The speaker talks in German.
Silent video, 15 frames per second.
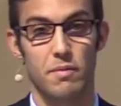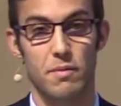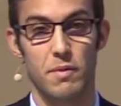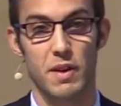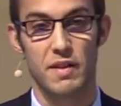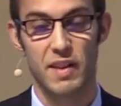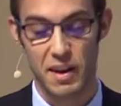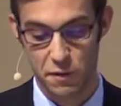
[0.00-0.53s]

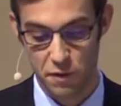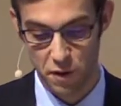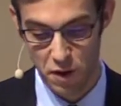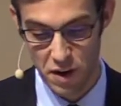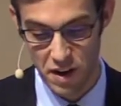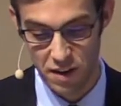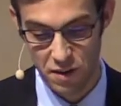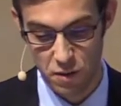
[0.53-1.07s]
Seid
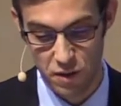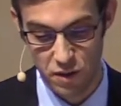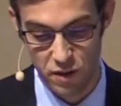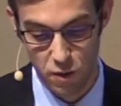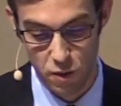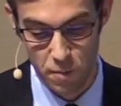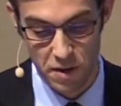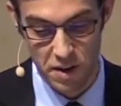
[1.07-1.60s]
fröhlich und
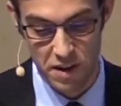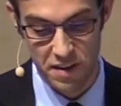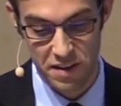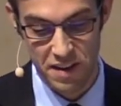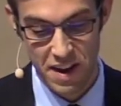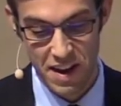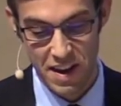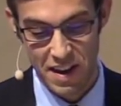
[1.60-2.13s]
jubelt,
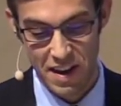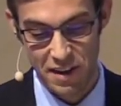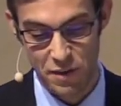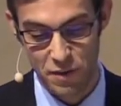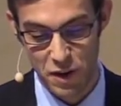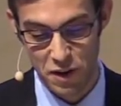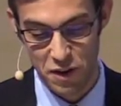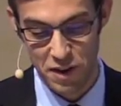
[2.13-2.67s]
es
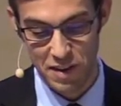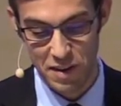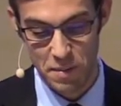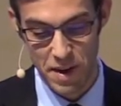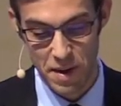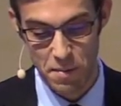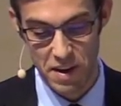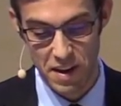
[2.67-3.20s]
wird euch im
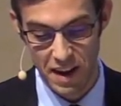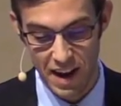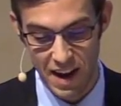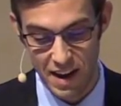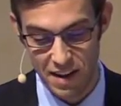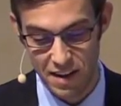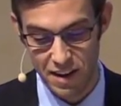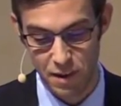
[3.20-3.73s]
Himmel
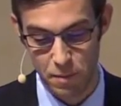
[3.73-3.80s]
reichlich